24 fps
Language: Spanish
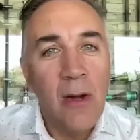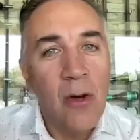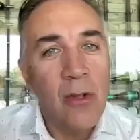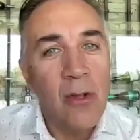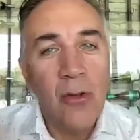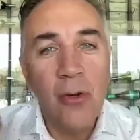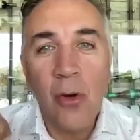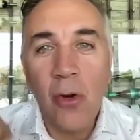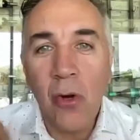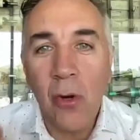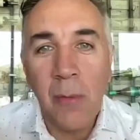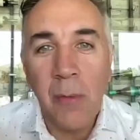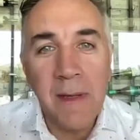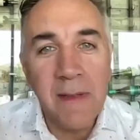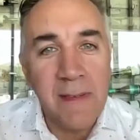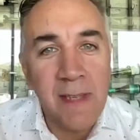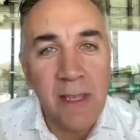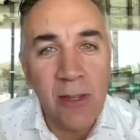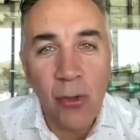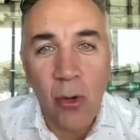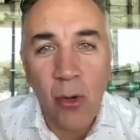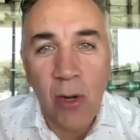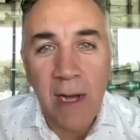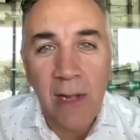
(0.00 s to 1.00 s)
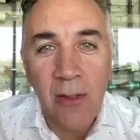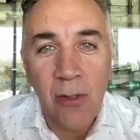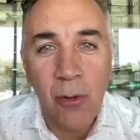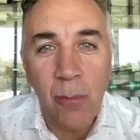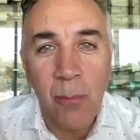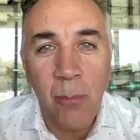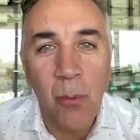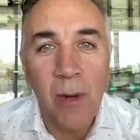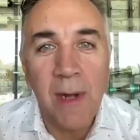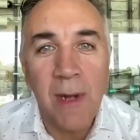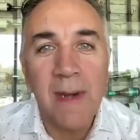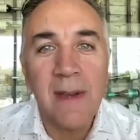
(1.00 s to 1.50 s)
Yo comencé
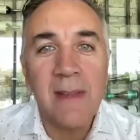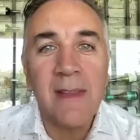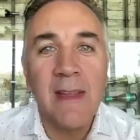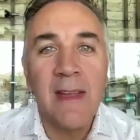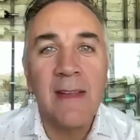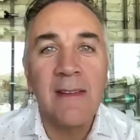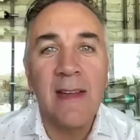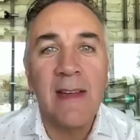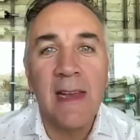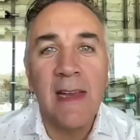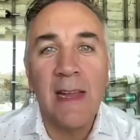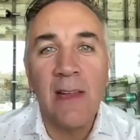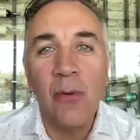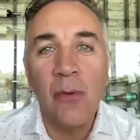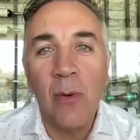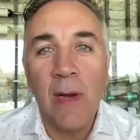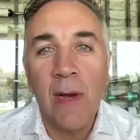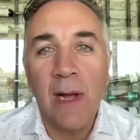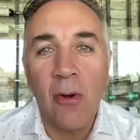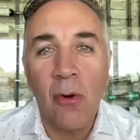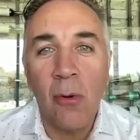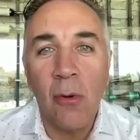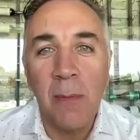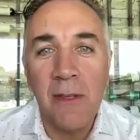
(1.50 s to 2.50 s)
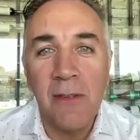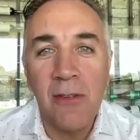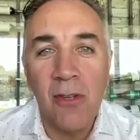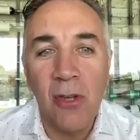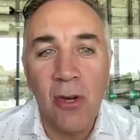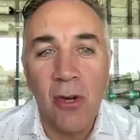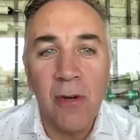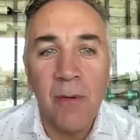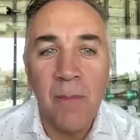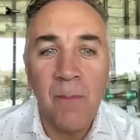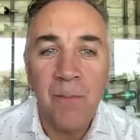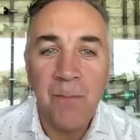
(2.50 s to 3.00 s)
tocando puertas, ganando una
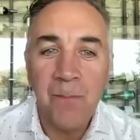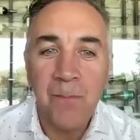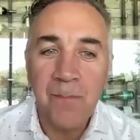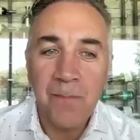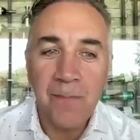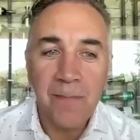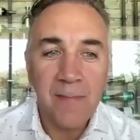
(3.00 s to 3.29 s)
comisión